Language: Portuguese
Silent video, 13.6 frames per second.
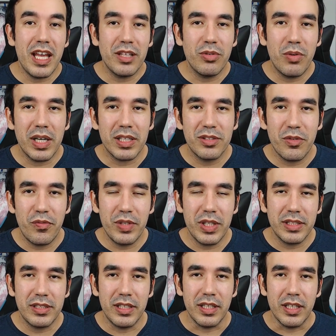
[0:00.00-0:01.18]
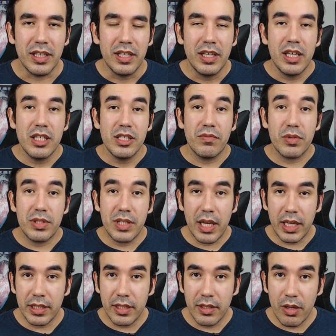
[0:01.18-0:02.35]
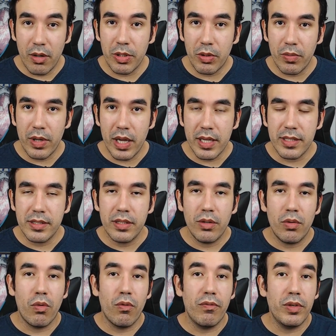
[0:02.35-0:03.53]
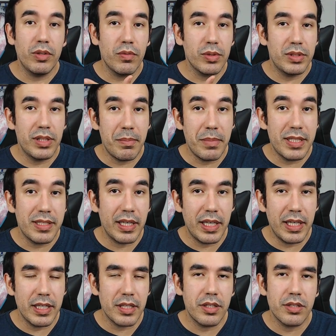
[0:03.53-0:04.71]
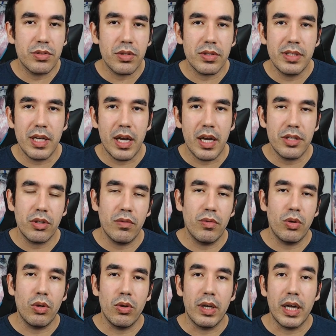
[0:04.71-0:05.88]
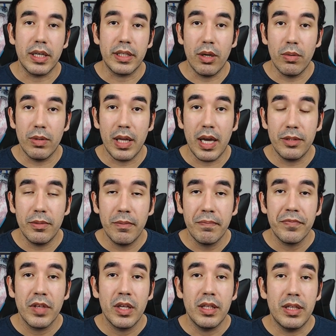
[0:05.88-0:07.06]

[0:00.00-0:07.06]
e educação financeira. Se você ainda não me conhece, eu convido você a me seguir nas redes sociais, que eu vou colocar aqui ao lado.